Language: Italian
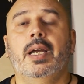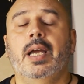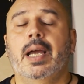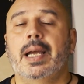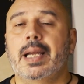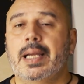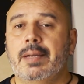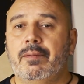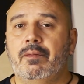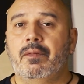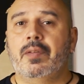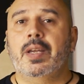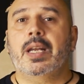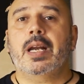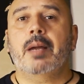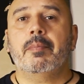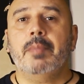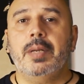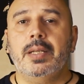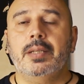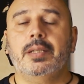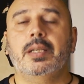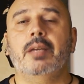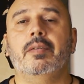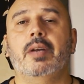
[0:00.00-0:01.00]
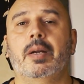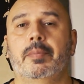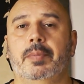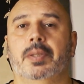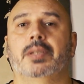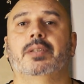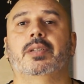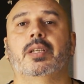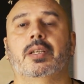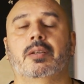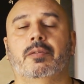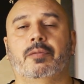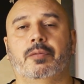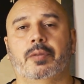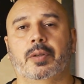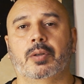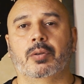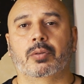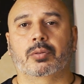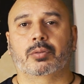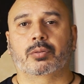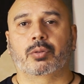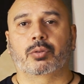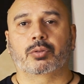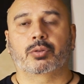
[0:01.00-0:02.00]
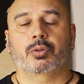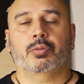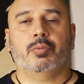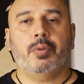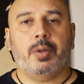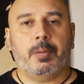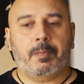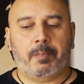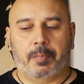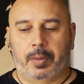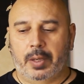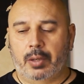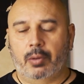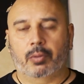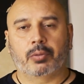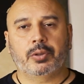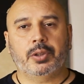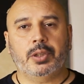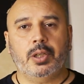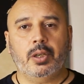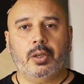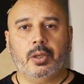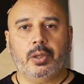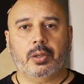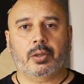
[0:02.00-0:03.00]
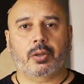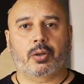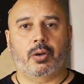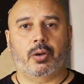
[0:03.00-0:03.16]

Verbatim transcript: è veramente veramente difficoltoso. Qui per ogni